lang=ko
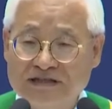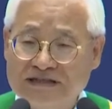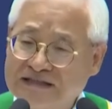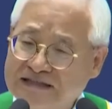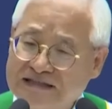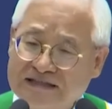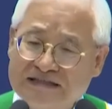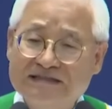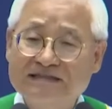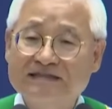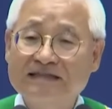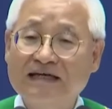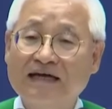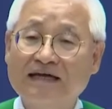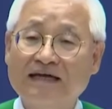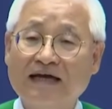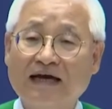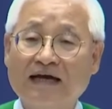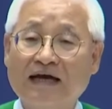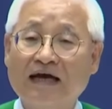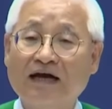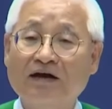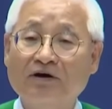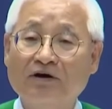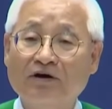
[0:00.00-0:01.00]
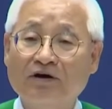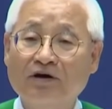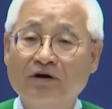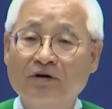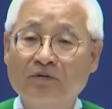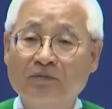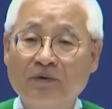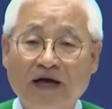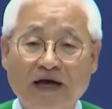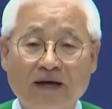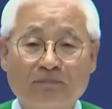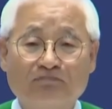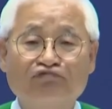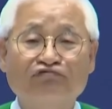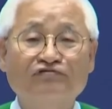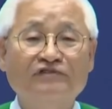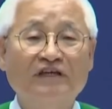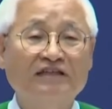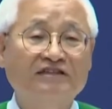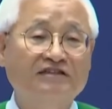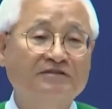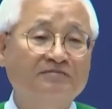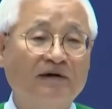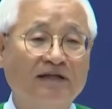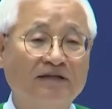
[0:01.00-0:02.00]
의지가 약한 거예요. 왜?
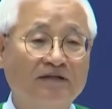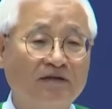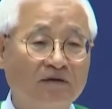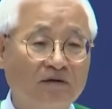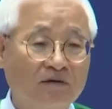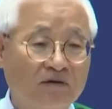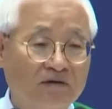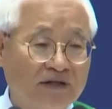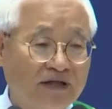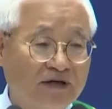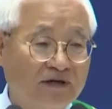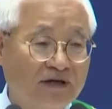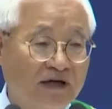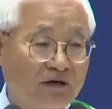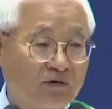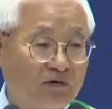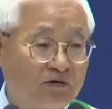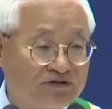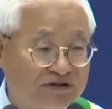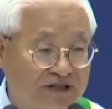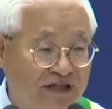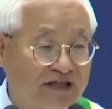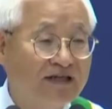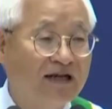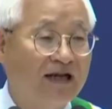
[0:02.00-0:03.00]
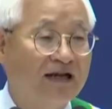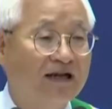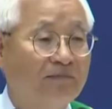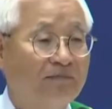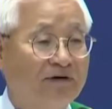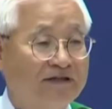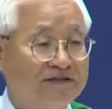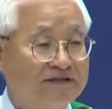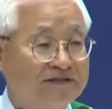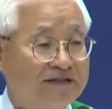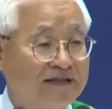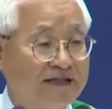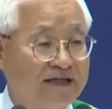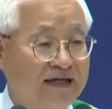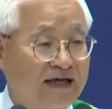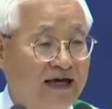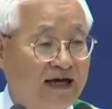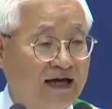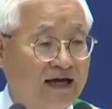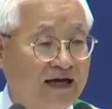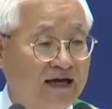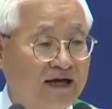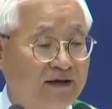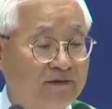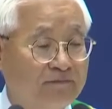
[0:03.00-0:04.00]
부잣집 아들로 태어나 고생을 안
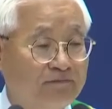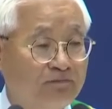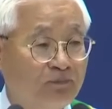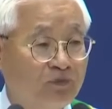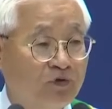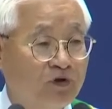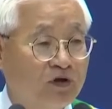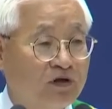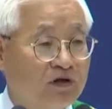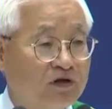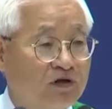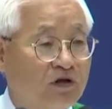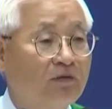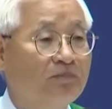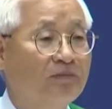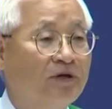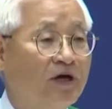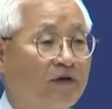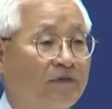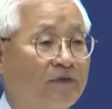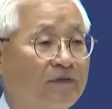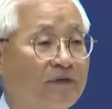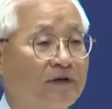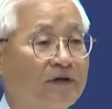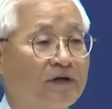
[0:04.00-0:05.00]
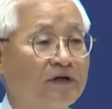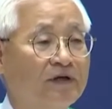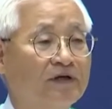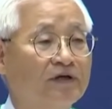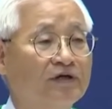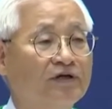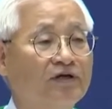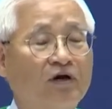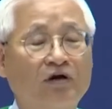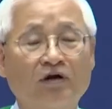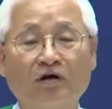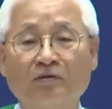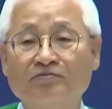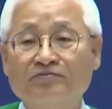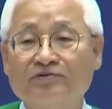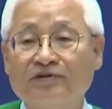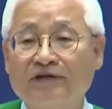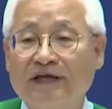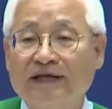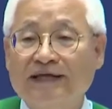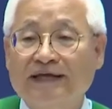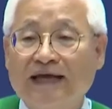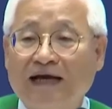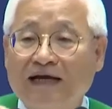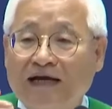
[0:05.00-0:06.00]
해봤으니까. 그러면
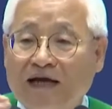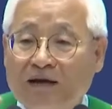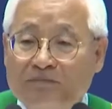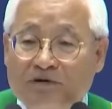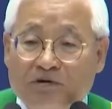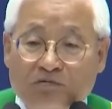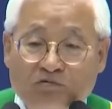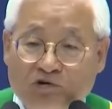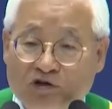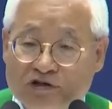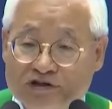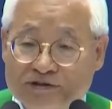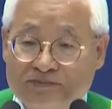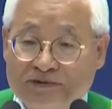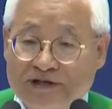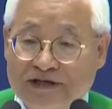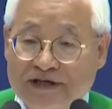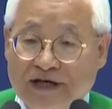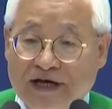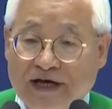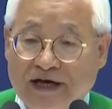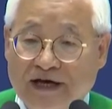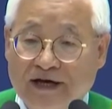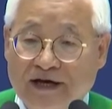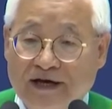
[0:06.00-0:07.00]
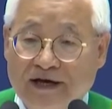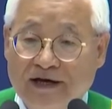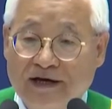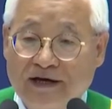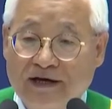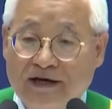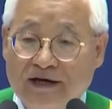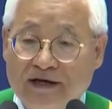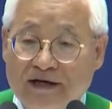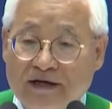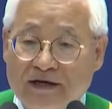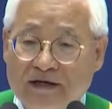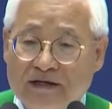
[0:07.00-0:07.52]
여러분들의 약함이 무엇입니까?